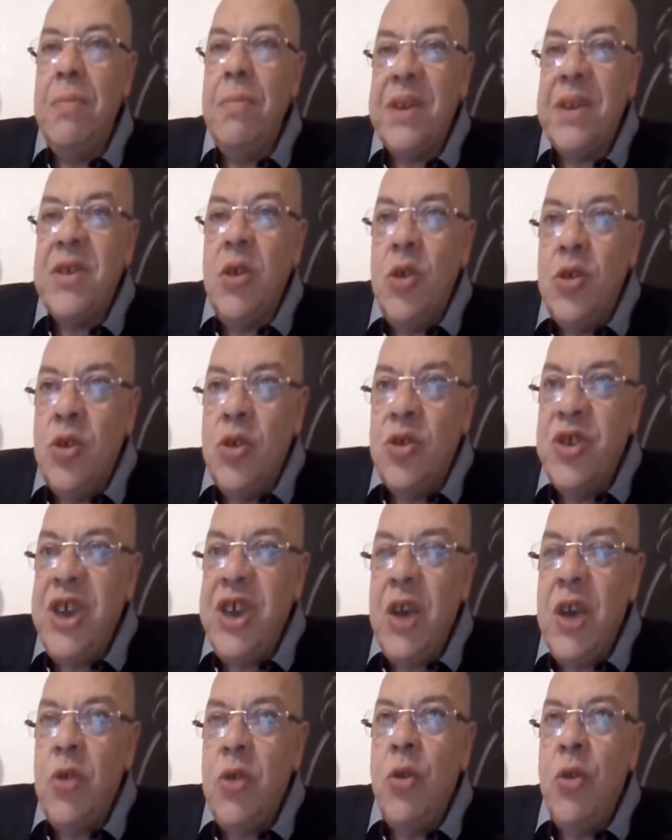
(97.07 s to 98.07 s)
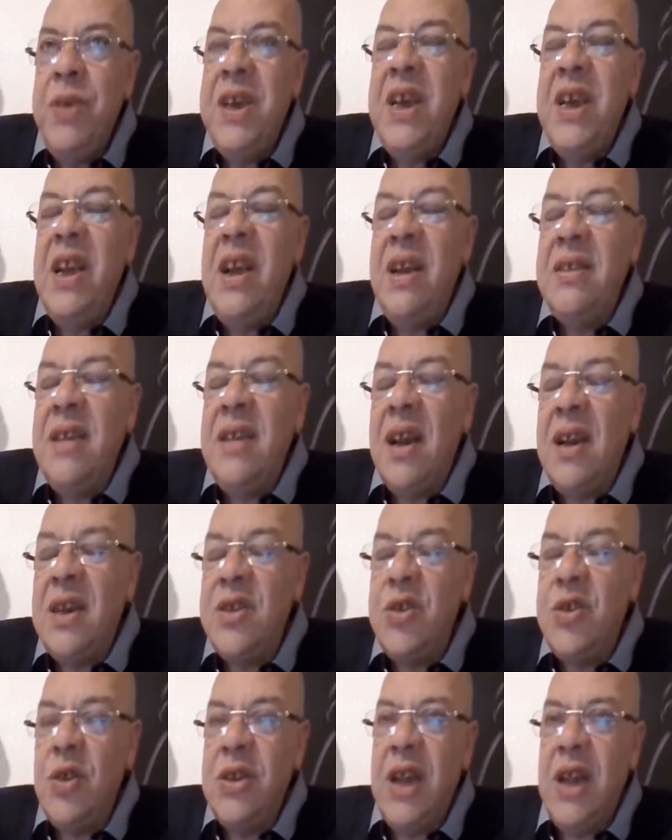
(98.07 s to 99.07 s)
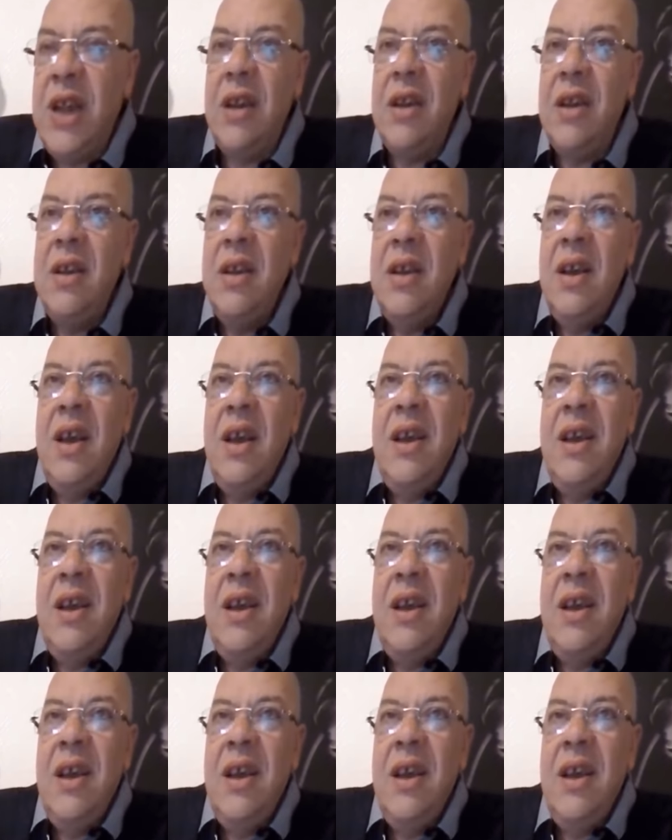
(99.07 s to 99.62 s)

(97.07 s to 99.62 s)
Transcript: parce que le danger économique, il est international.